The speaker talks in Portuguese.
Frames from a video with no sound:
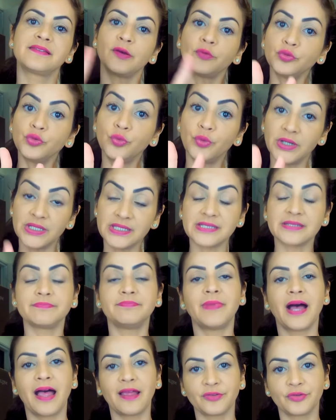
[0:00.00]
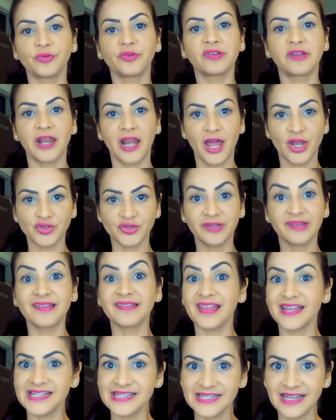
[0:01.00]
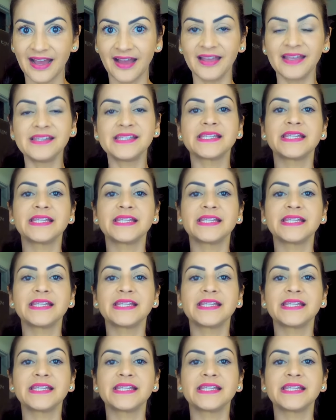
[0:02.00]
são duas: ácidos graxos essenciais,